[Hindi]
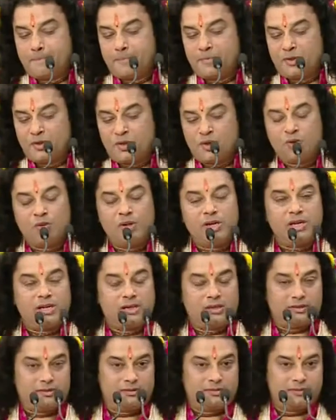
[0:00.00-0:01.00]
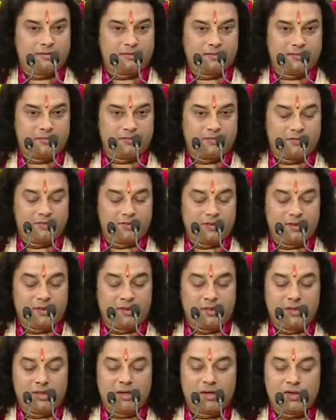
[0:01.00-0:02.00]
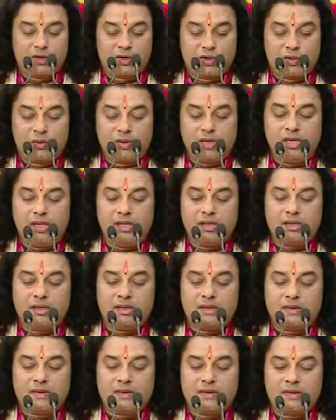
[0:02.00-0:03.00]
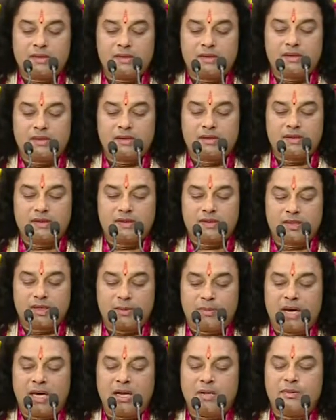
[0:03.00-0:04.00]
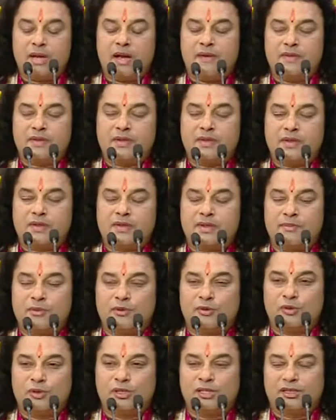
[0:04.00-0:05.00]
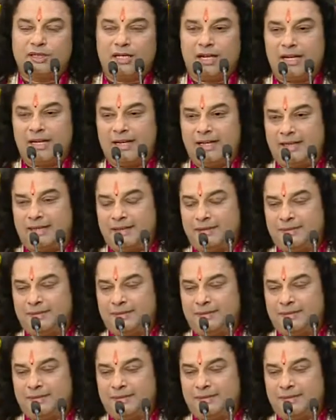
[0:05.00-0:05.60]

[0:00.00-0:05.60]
सूर्य सूर्य समान भाव से सबको देता है